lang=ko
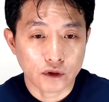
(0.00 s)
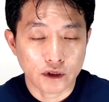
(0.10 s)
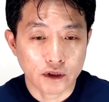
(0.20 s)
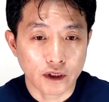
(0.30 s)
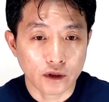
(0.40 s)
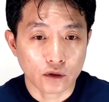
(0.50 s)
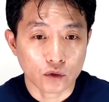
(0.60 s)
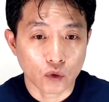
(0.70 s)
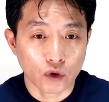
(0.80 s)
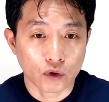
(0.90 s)
이태리어로는
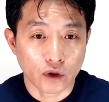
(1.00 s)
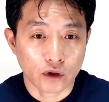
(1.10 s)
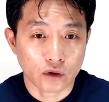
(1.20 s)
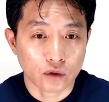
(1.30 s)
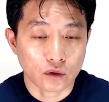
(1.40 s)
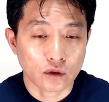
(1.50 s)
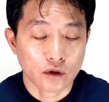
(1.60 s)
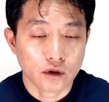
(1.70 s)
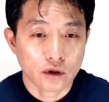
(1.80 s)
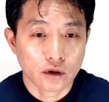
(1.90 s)
토리노라 그러고
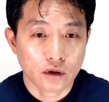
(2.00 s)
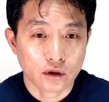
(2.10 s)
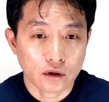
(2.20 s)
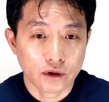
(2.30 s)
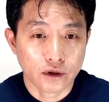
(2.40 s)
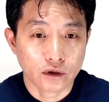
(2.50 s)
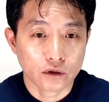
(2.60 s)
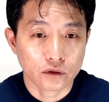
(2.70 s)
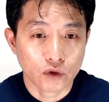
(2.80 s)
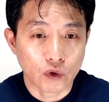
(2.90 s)
어,
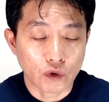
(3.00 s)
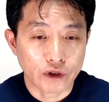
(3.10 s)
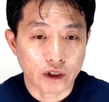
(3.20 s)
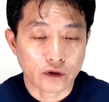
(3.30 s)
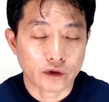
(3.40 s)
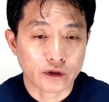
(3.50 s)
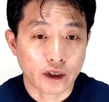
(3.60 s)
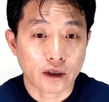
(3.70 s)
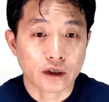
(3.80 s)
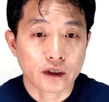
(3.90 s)
영어로는 튜린이라고
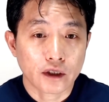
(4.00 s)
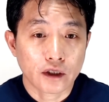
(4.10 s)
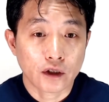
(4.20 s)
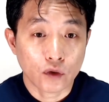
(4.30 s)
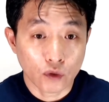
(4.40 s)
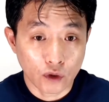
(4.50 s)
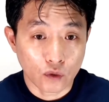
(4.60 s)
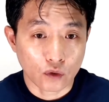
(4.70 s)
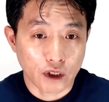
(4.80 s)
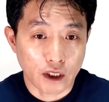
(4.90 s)
하는데 이 튜린
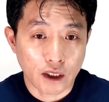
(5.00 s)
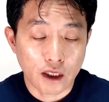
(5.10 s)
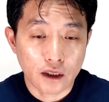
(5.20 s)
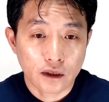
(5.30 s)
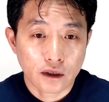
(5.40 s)
공대가